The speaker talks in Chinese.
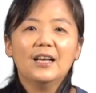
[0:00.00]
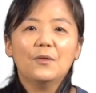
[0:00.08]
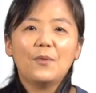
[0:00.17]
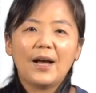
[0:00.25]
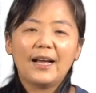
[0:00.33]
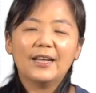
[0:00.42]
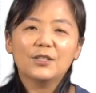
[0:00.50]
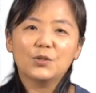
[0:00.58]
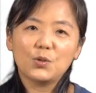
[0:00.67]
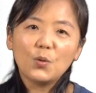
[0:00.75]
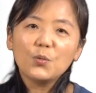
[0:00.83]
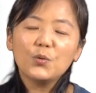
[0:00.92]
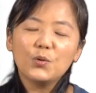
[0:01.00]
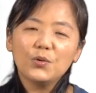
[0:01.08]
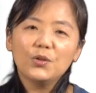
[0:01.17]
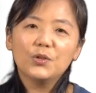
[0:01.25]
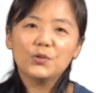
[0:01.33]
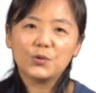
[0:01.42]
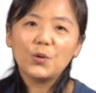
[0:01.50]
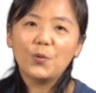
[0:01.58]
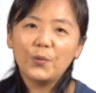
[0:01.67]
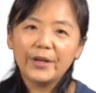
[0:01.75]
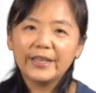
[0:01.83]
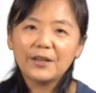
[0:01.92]
哇，终于走
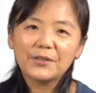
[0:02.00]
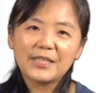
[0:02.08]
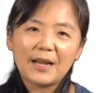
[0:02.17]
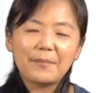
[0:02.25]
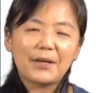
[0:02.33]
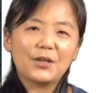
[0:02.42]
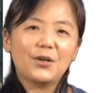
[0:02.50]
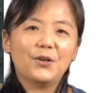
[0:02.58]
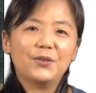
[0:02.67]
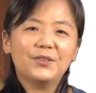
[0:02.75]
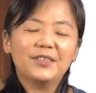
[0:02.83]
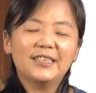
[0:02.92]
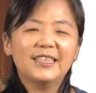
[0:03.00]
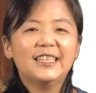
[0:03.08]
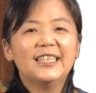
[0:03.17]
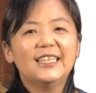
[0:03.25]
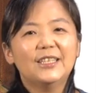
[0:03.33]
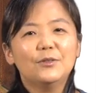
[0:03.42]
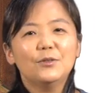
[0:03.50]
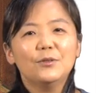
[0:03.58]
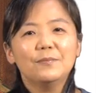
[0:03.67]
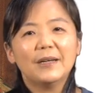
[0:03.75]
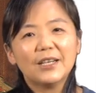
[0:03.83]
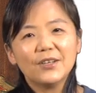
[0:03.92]
回到家门口，
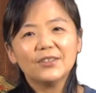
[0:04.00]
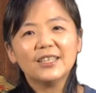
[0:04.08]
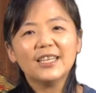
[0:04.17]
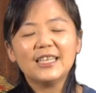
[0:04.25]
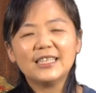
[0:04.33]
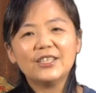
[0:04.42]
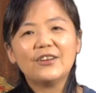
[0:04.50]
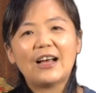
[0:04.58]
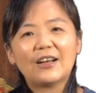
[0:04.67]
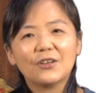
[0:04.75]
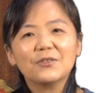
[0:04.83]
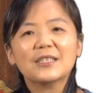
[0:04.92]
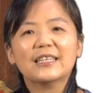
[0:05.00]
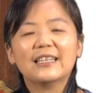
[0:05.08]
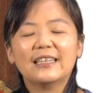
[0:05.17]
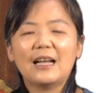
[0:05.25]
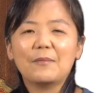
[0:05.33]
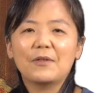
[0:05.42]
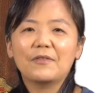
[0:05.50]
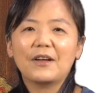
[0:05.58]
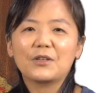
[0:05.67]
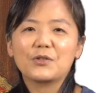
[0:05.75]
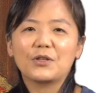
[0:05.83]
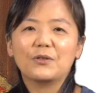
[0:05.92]
门口呢已经有阿公在等他们
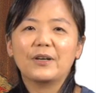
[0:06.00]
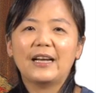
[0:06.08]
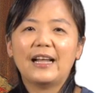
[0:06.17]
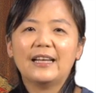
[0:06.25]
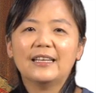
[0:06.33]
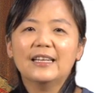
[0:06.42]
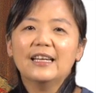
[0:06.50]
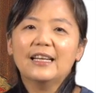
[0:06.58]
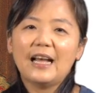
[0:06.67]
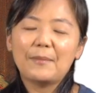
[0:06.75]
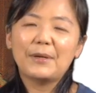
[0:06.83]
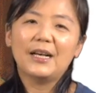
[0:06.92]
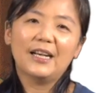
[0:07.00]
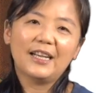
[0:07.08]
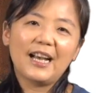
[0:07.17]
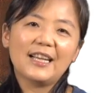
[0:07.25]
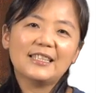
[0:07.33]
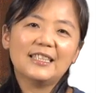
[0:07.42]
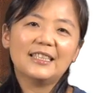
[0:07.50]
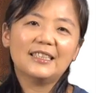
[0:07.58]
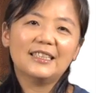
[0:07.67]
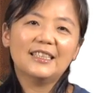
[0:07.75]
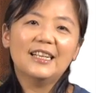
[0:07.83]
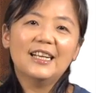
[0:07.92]
放学回来，他们很开心
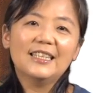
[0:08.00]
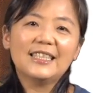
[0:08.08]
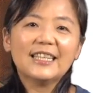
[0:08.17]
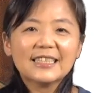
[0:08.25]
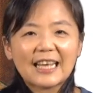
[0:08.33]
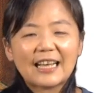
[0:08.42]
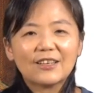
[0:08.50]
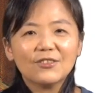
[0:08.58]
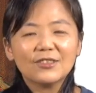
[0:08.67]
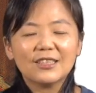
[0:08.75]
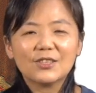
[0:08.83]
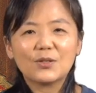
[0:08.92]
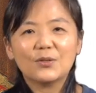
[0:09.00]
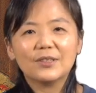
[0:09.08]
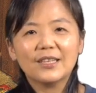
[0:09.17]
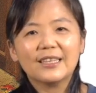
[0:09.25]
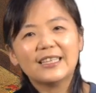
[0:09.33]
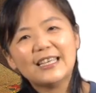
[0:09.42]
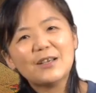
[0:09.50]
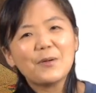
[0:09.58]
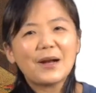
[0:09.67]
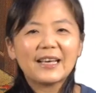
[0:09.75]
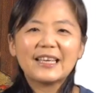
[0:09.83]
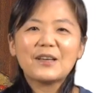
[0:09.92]
了，牵着阿公的手呢，叽呱
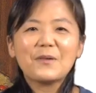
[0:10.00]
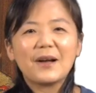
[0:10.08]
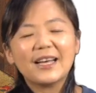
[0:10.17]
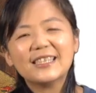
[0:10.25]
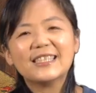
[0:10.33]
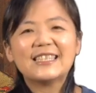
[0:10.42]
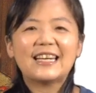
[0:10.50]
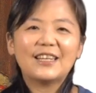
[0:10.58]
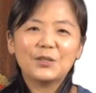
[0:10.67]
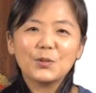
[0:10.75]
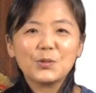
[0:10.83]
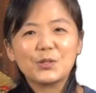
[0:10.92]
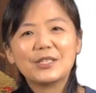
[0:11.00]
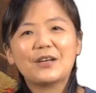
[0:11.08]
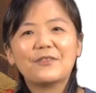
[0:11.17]
叽呱一直讲很多学校